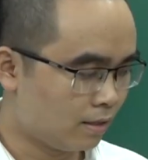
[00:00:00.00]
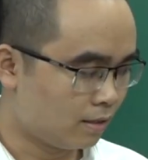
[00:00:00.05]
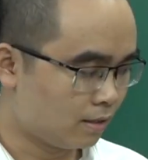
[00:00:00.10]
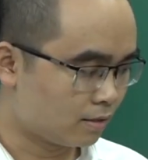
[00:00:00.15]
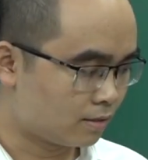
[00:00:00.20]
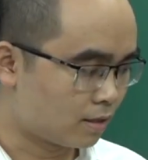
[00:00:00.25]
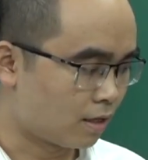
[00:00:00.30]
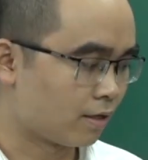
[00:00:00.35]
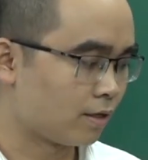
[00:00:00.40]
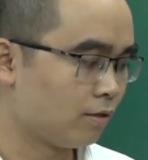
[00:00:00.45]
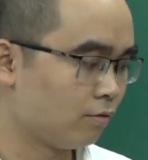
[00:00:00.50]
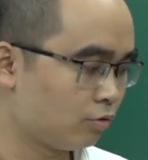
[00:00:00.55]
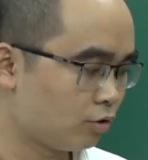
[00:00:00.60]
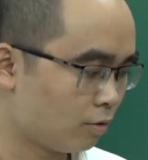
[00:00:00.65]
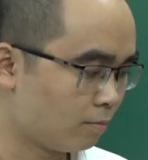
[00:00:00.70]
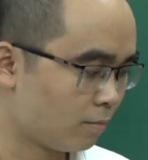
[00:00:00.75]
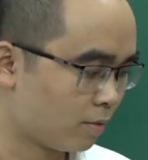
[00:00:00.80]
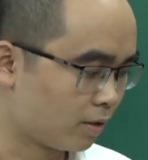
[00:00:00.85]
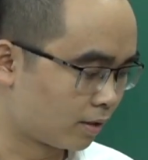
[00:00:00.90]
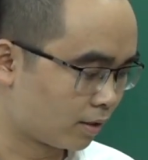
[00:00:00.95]
uh, sở hữu
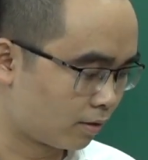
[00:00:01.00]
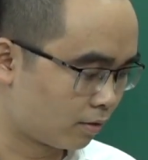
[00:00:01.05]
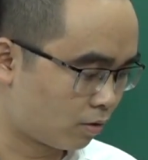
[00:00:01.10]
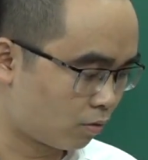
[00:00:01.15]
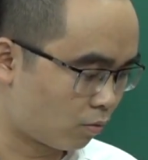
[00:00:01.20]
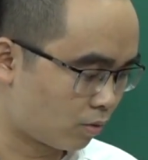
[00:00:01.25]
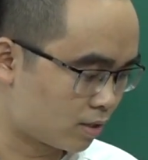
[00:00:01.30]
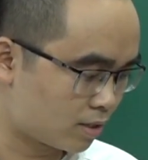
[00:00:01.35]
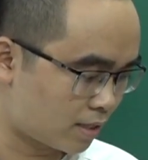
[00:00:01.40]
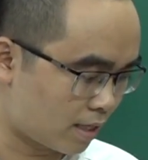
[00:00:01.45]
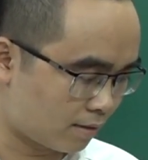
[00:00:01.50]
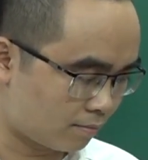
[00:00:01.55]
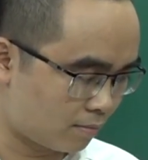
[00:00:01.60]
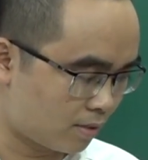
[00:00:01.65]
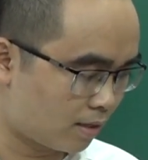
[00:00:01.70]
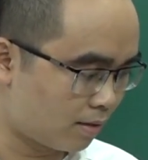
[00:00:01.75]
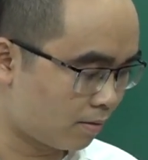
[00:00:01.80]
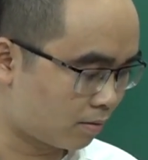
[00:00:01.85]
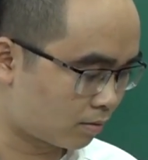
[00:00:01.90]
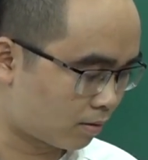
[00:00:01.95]
cho mình cái cuốn sách
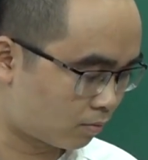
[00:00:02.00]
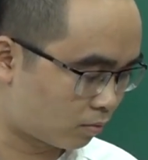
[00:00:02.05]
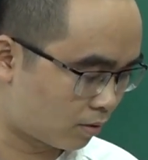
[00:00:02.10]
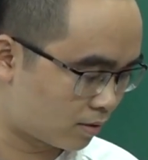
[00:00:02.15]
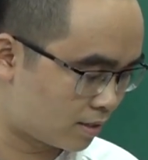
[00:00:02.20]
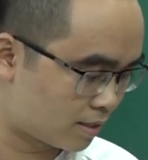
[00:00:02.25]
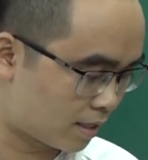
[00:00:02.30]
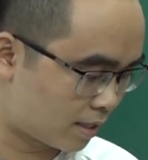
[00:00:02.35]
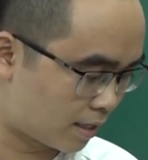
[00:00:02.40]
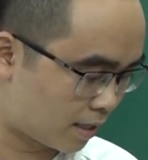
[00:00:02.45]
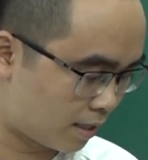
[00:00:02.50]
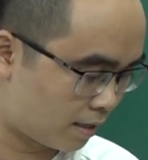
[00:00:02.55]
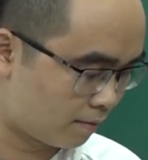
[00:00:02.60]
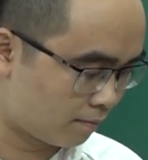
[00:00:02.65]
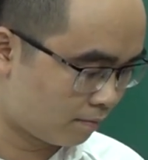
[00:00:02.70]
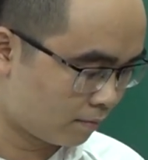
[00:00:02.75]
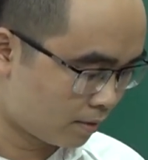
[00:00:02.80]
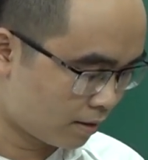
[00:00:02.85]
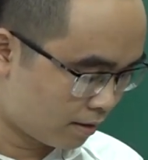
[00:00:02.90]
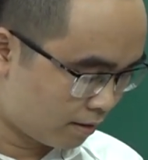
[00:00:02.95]
Bí kíp học tập toàn diện này.
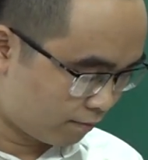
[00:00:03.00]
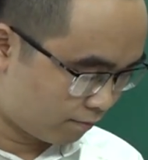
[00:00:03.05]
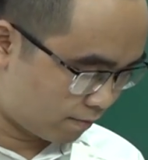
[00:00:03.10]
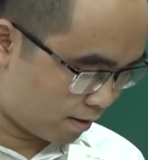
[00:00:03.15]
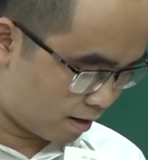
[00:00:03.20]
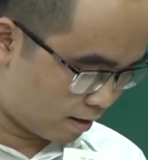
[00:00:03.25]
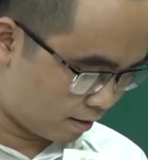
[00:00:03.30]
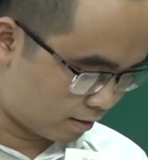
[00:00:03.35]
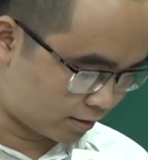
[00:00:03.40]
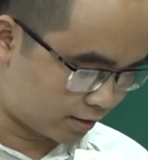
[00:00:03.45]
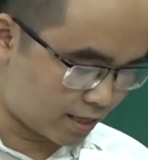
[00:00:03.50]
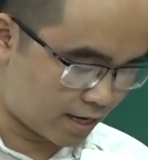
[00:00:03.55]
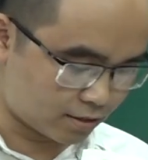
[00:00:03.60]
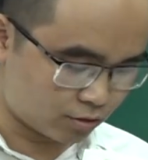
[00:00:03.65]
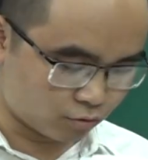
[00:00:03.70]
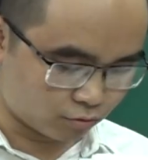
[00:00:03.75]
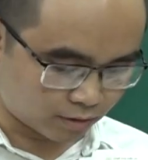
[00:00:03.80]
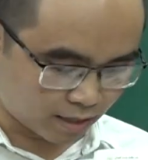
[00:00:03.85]
Và ở trang số